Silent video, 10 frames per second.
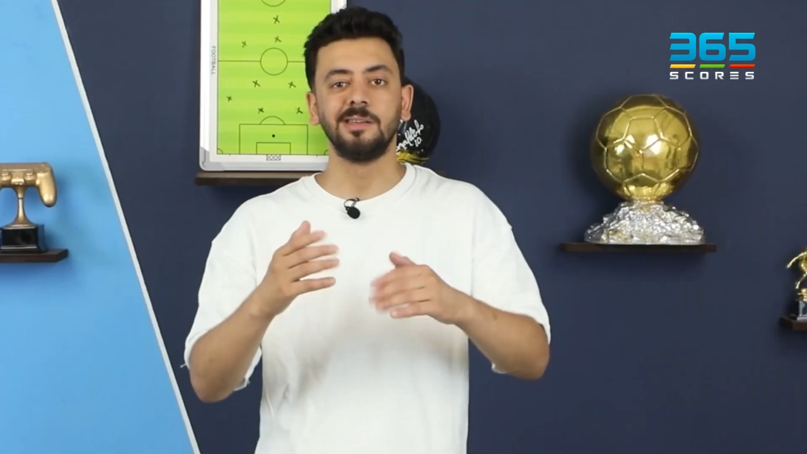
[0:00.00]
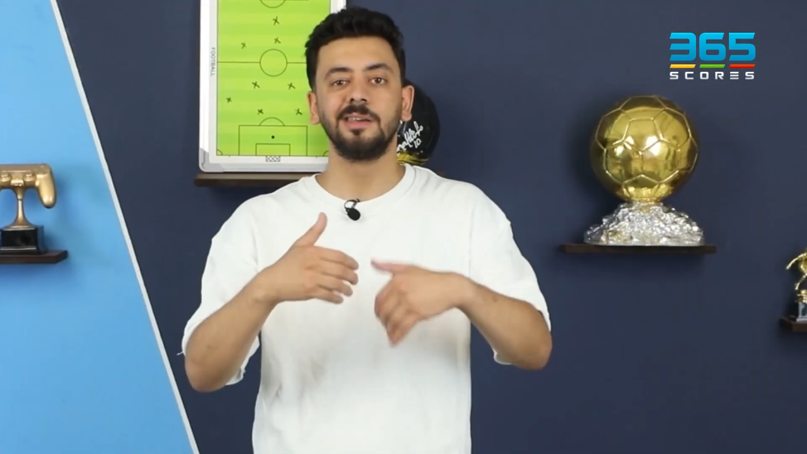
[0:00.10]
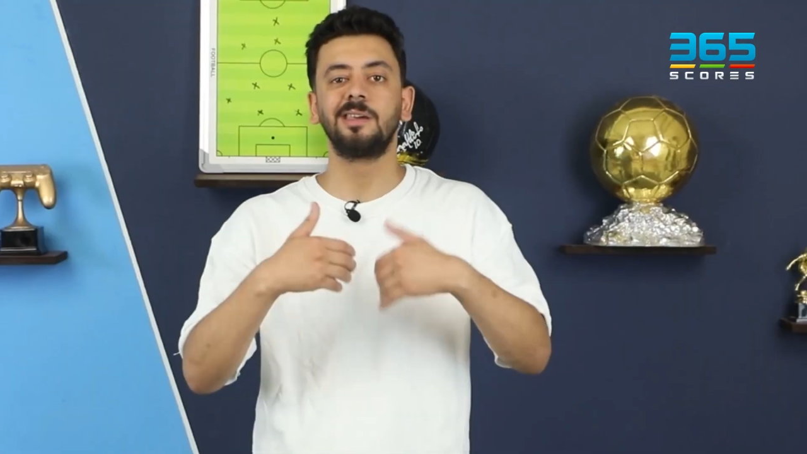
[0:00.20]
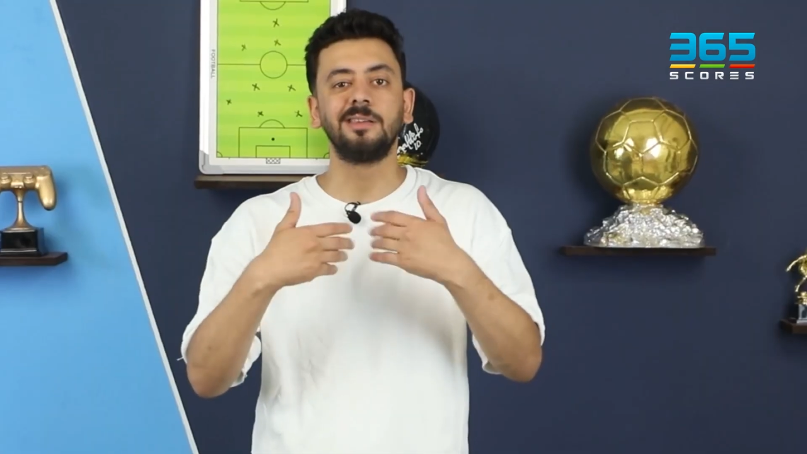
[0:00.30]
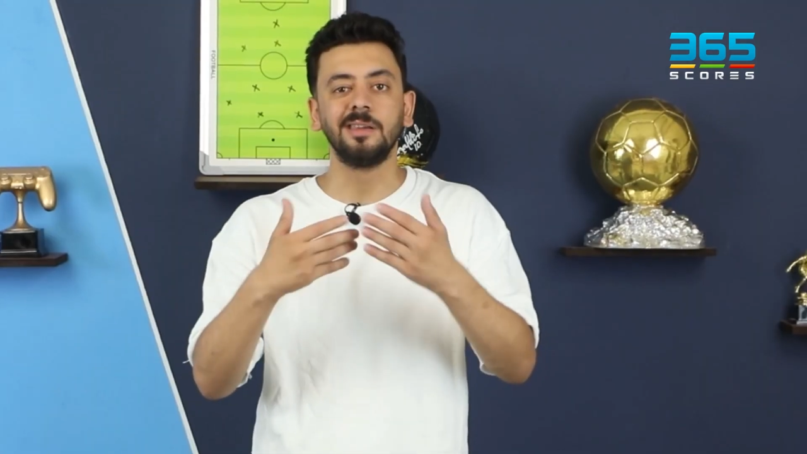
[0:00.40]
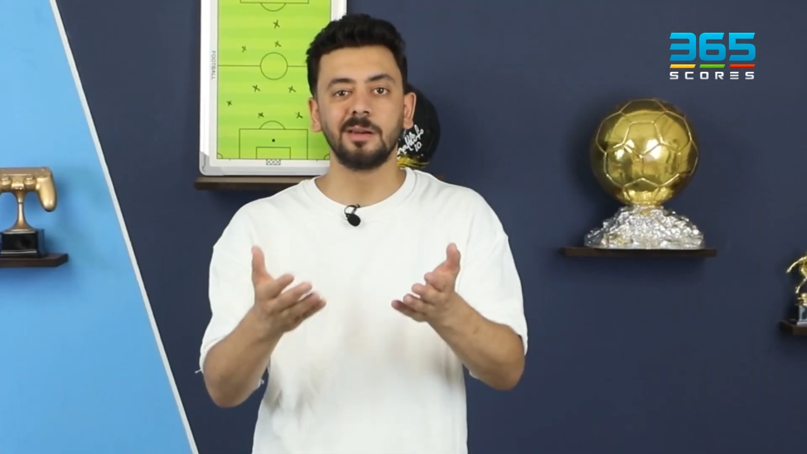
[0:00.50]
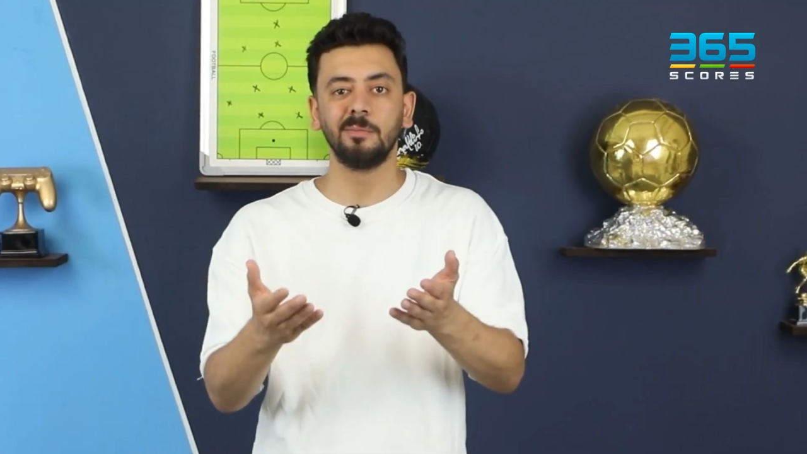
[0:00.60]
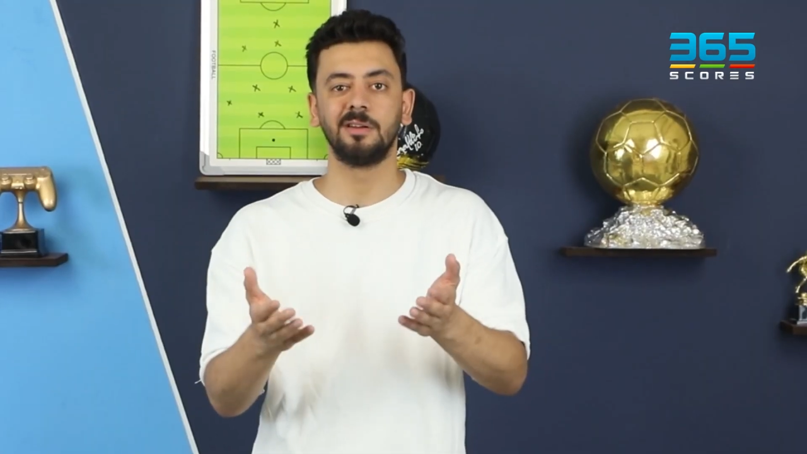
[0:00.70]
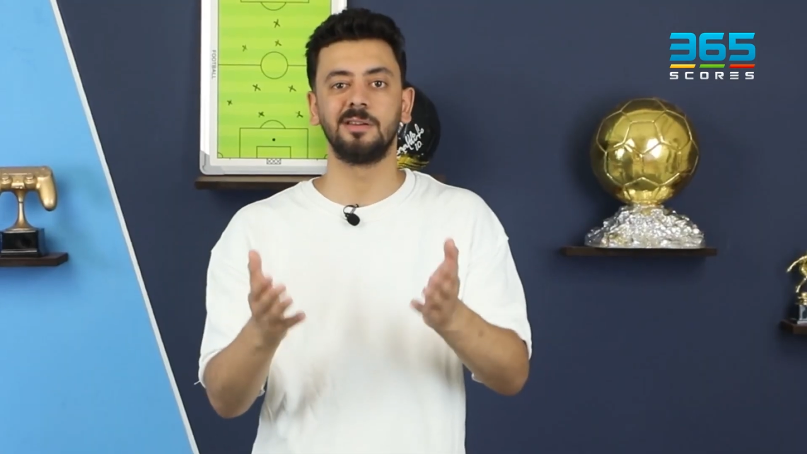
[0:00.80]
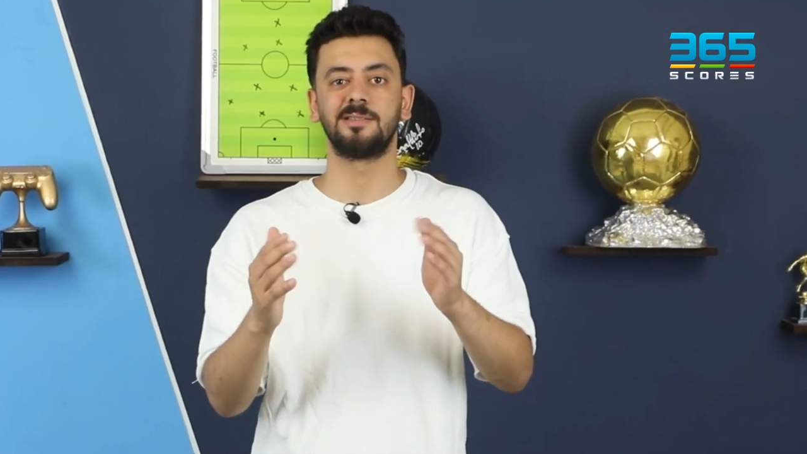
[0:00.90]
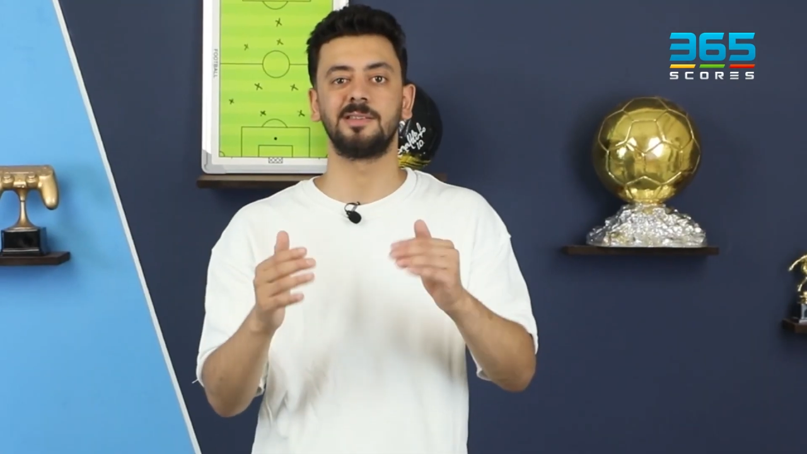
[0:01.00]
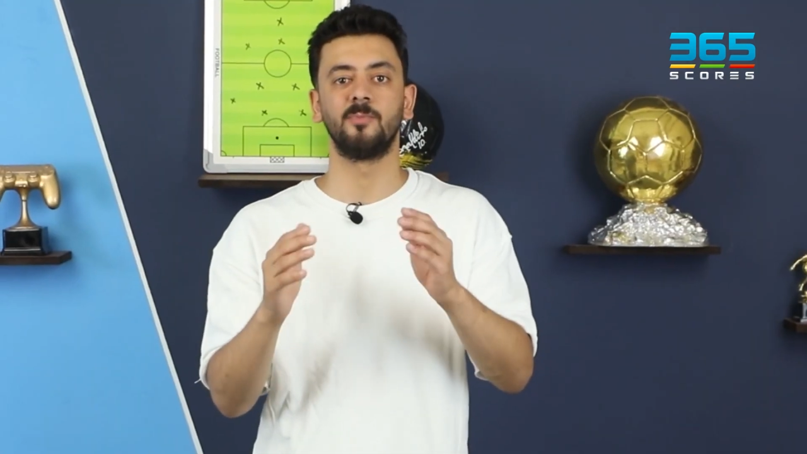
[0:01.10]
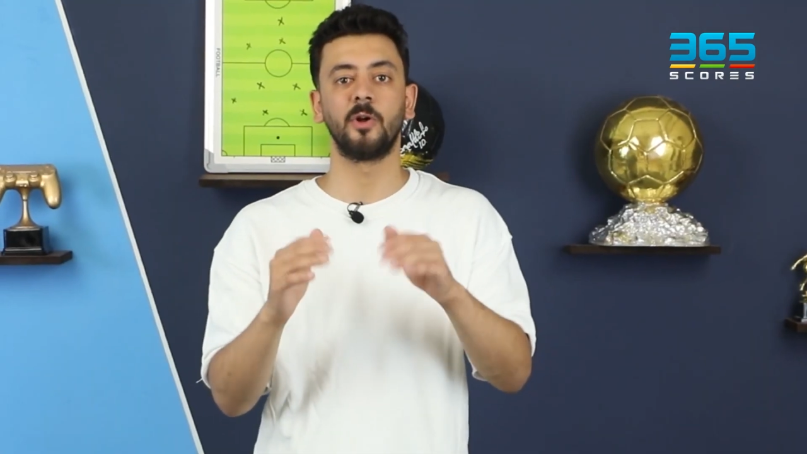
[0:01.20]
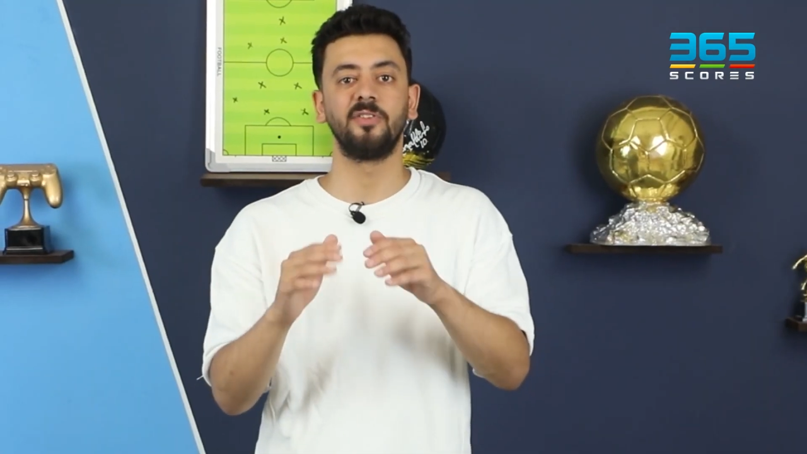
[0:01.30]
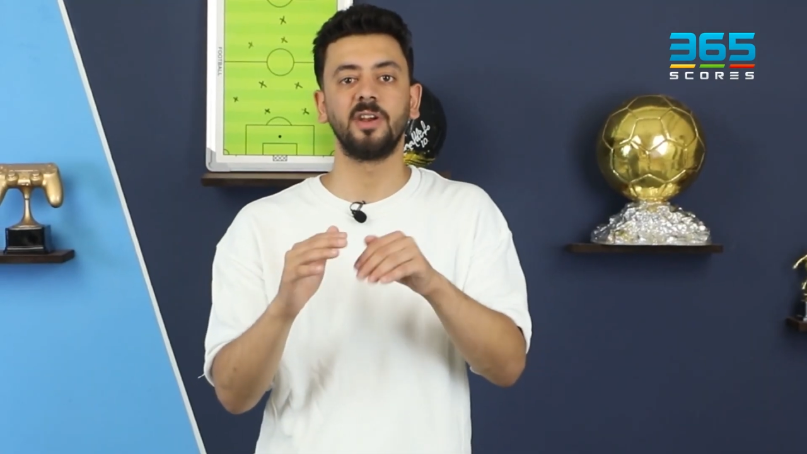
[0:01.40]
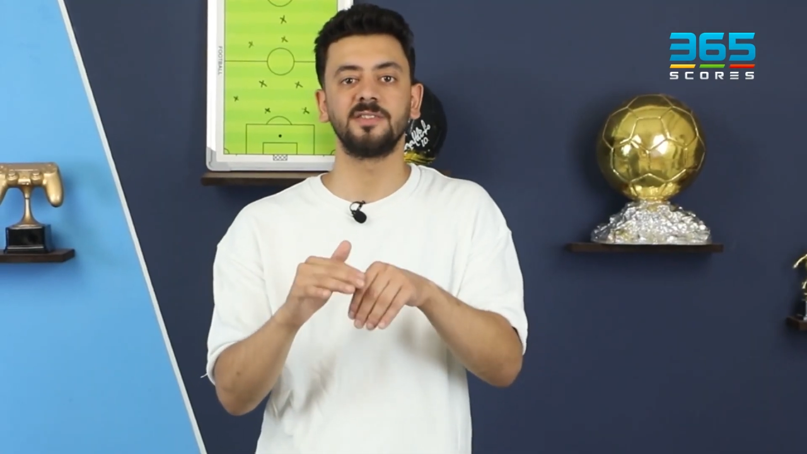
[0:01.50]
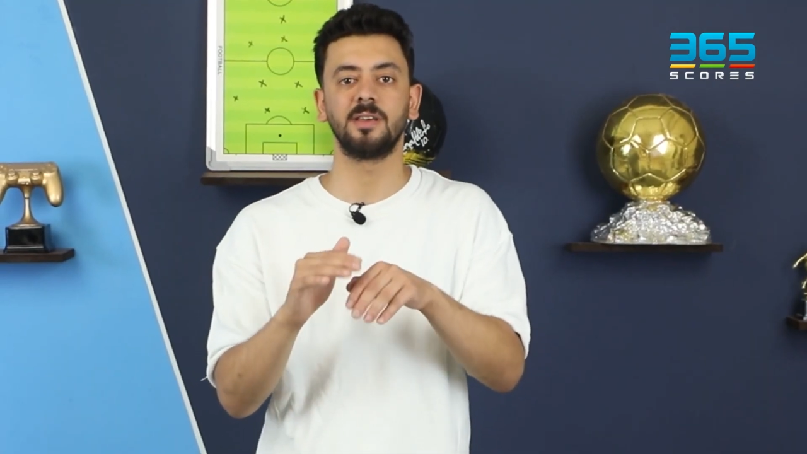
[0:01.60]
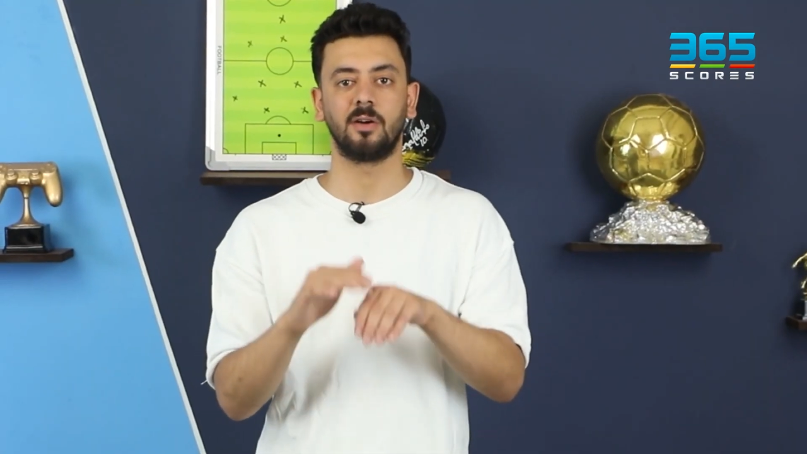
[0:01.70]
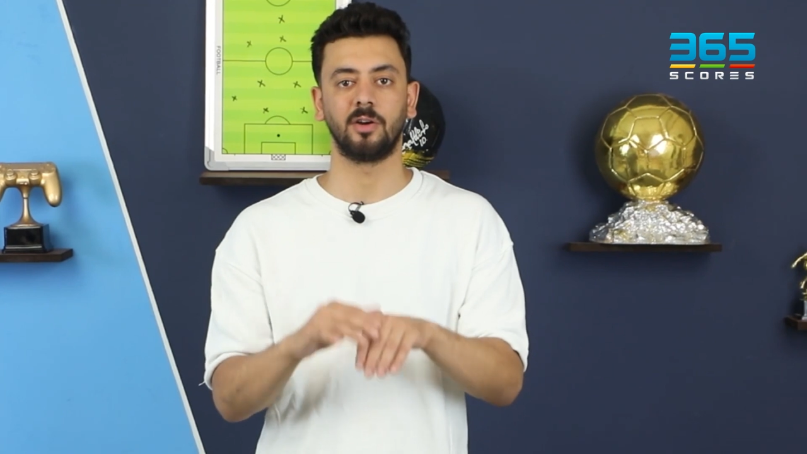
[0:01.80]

سنين كتير من الاستثمار في نفسك